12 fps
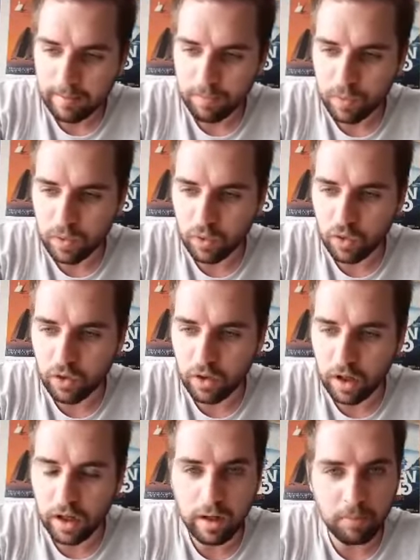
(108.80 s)
tout
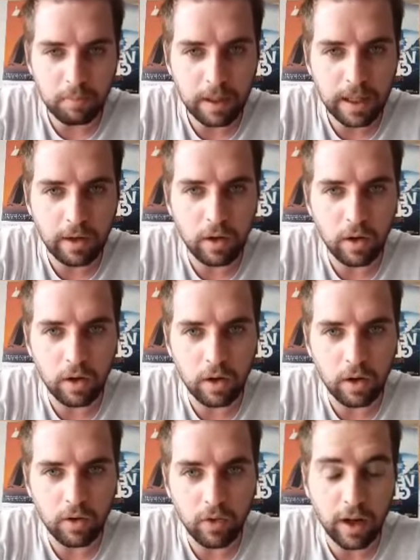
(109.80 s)
seul. Mais
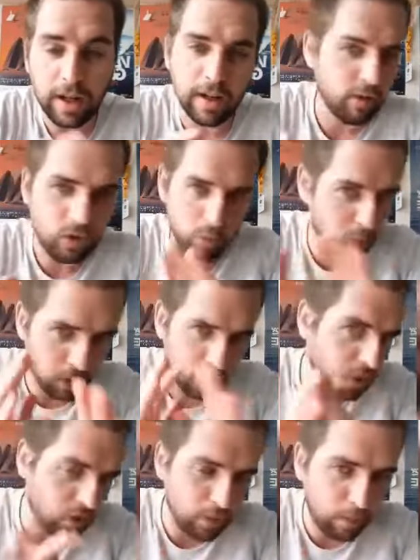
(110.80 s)
euh, enfin, je pense
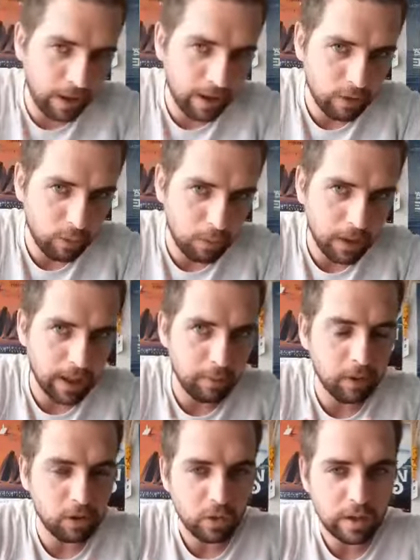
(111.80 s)
que je vais pas le récupérer.
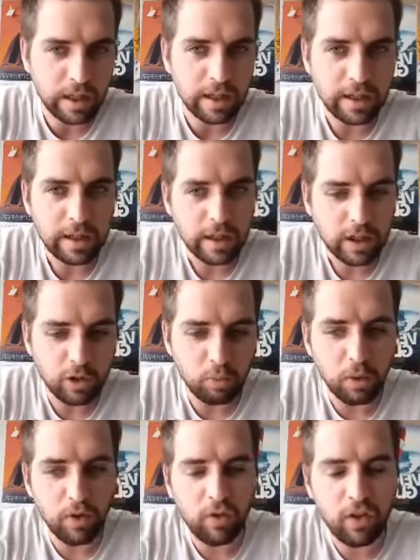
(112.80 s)
Mais en tout cas, je
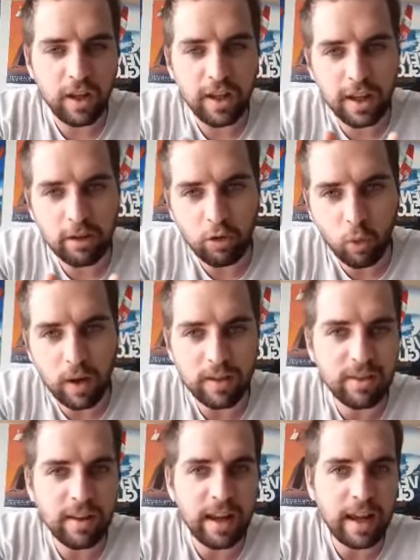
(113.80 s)
peux finir
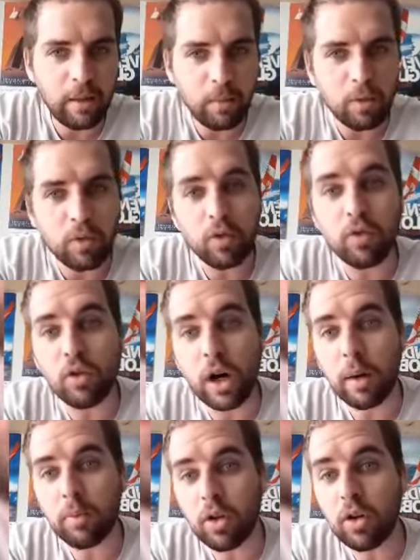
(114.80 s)
troisième ou
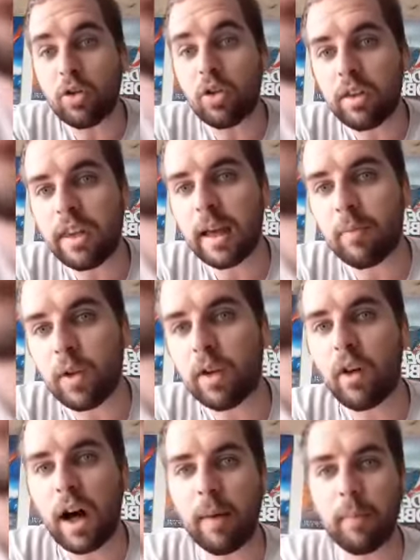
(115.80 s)
voire mieux deuxième
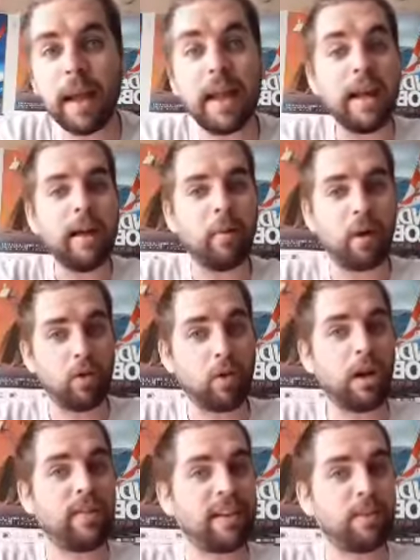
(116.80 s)
devant Armen. En tout
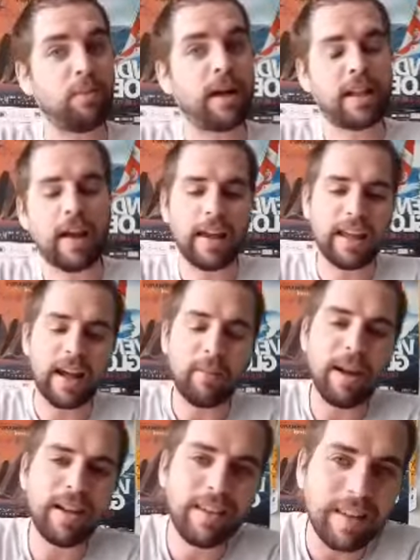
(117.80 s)
cas, on va se battre avec
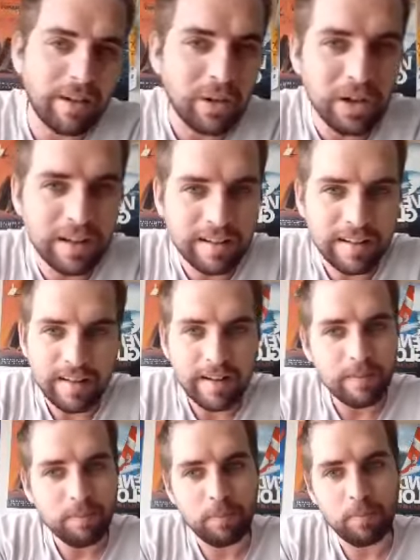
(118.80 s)
Armen, c'est cool.
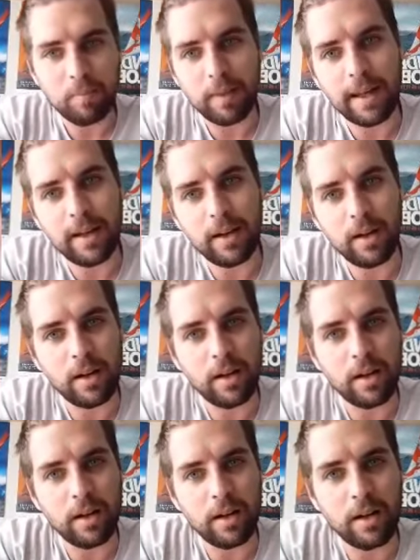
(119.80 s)
Mais
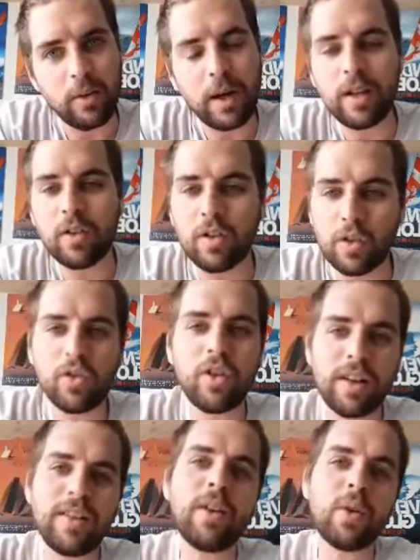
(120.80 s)
euh, ouais, donc je suis
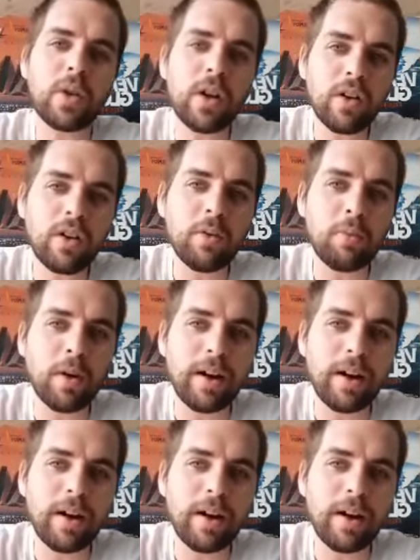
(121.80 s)
assez content que pour la